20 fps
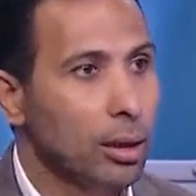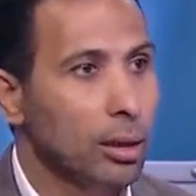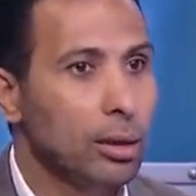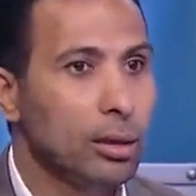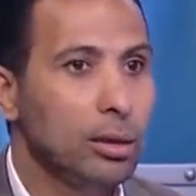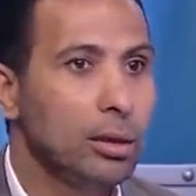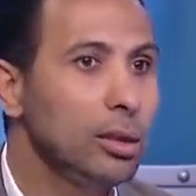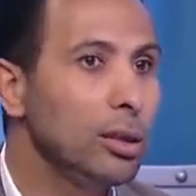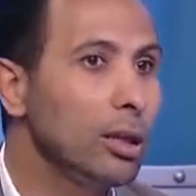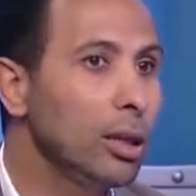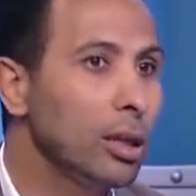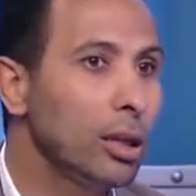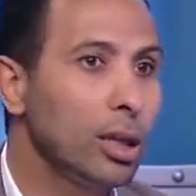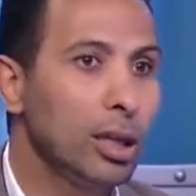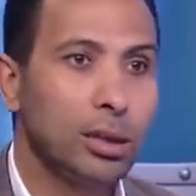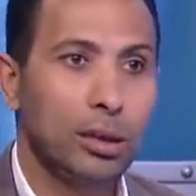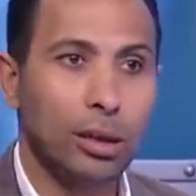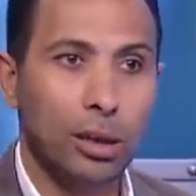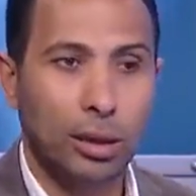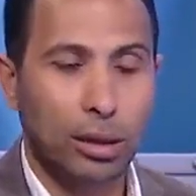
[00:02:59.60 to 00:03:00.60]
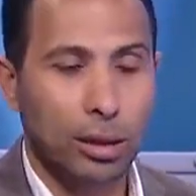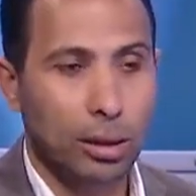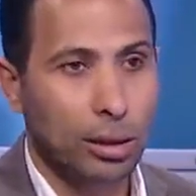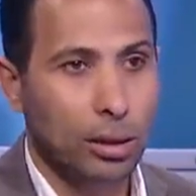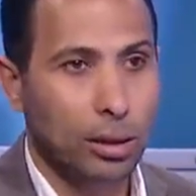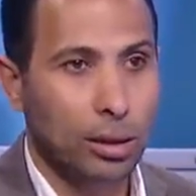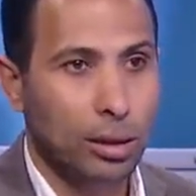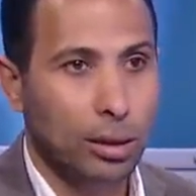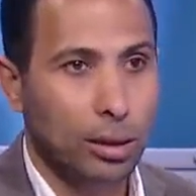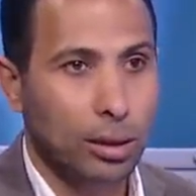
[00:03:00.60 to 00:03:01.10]
كتير جدا
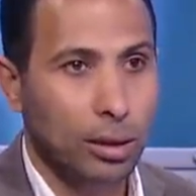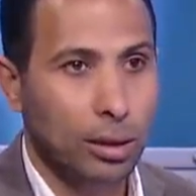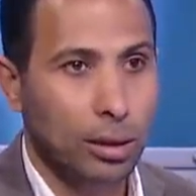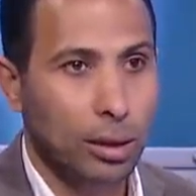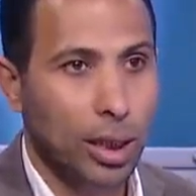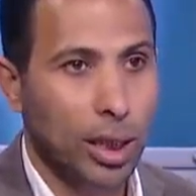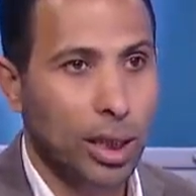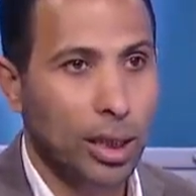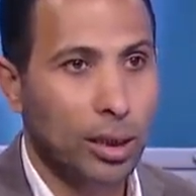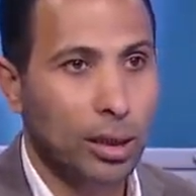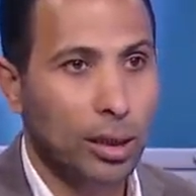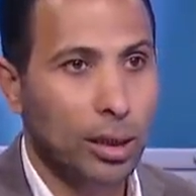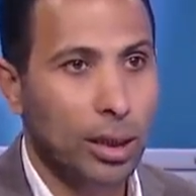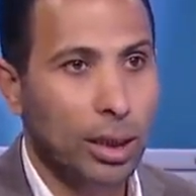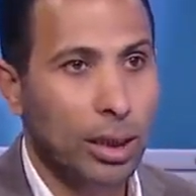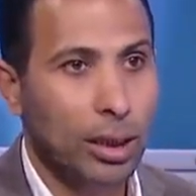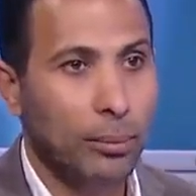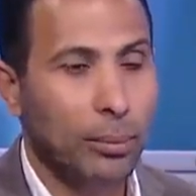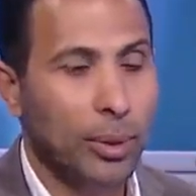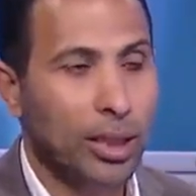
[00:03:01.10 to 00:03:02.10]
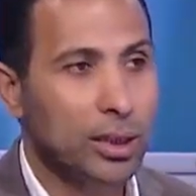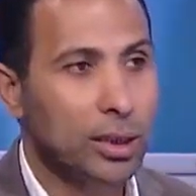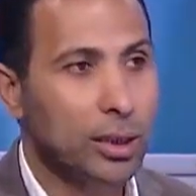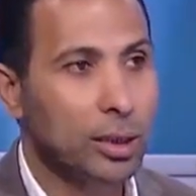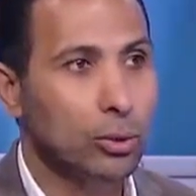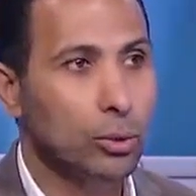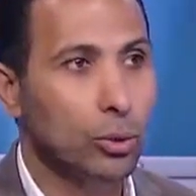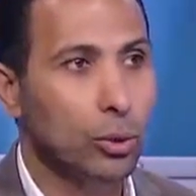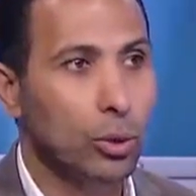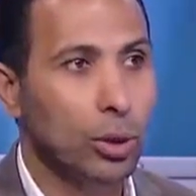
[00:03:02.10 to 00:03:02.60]
يعني لما
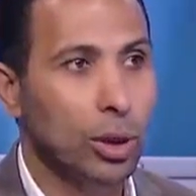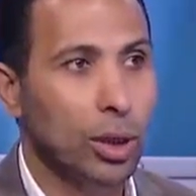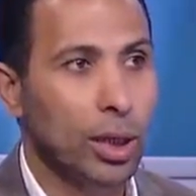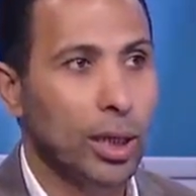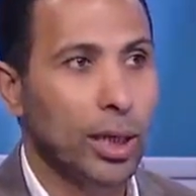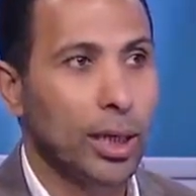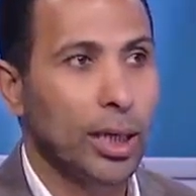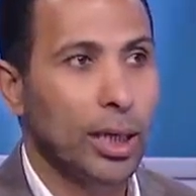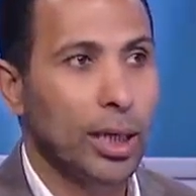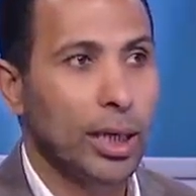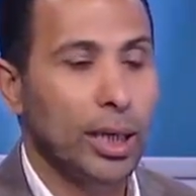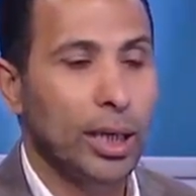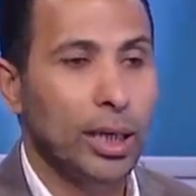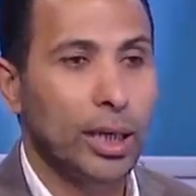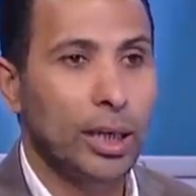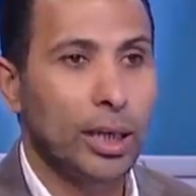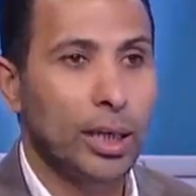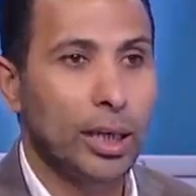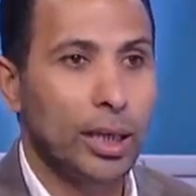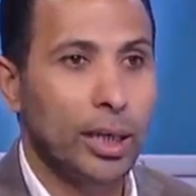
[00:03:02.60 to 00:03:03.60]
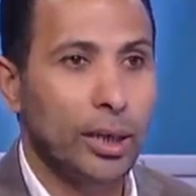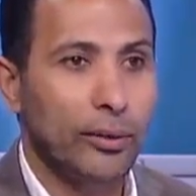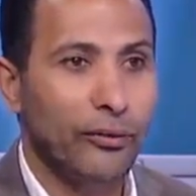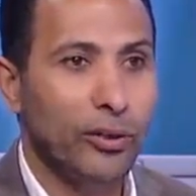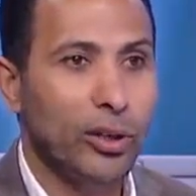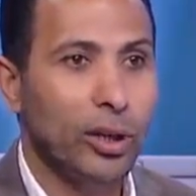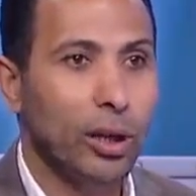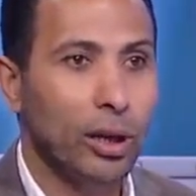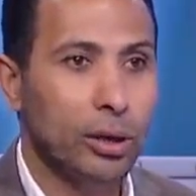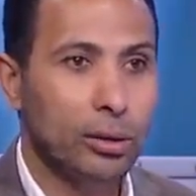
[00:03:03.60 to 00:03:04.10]
تيجي تقول ان في